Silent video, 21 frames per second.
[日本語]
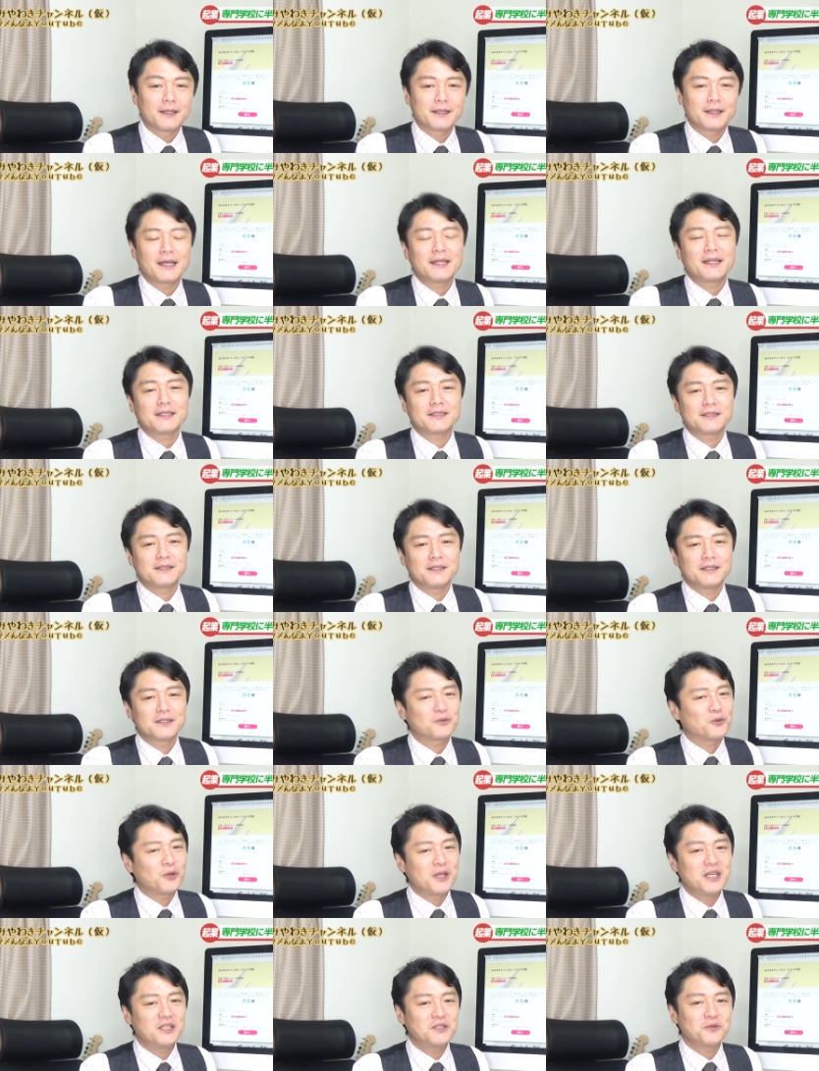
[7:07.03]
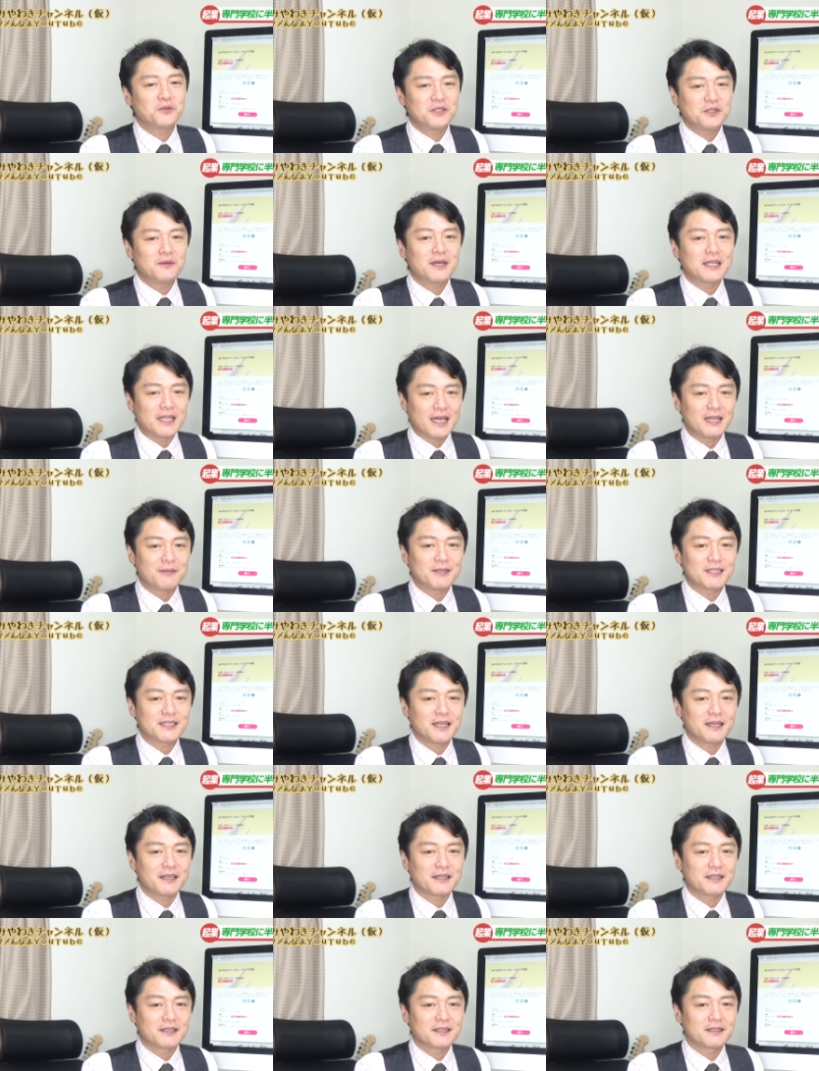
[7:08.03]
ただしそれ以上にはなりませ
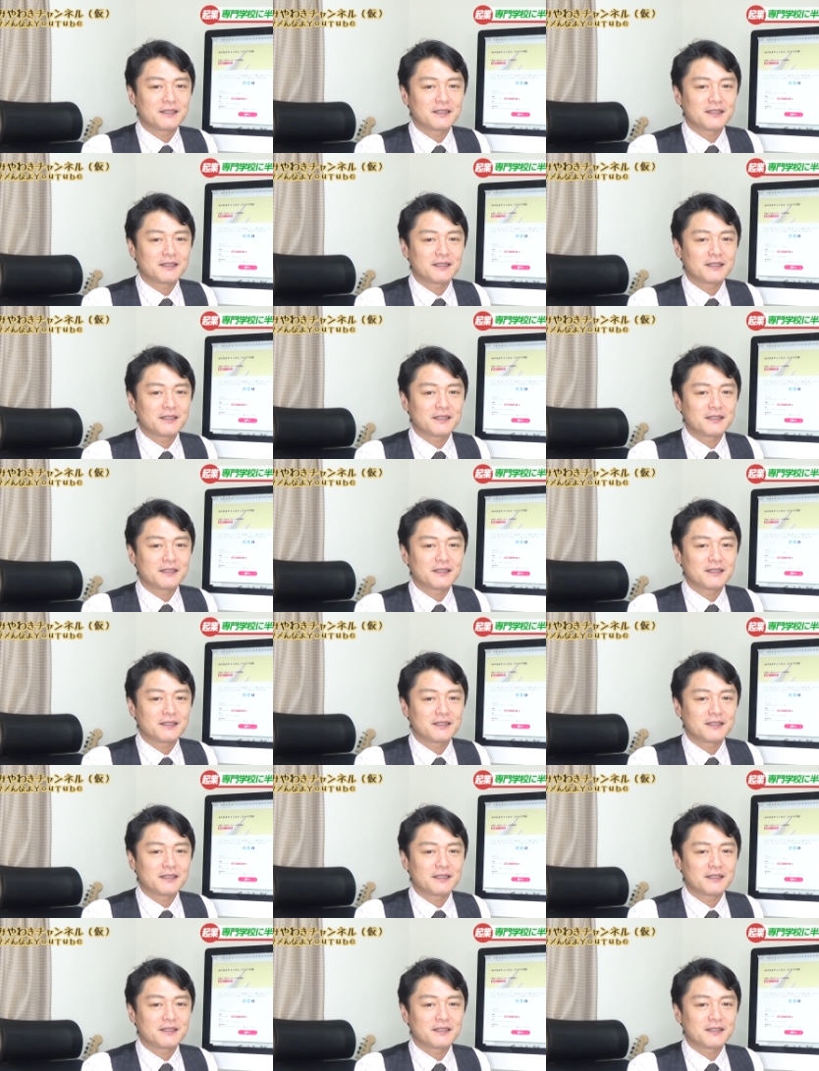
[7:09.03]
ん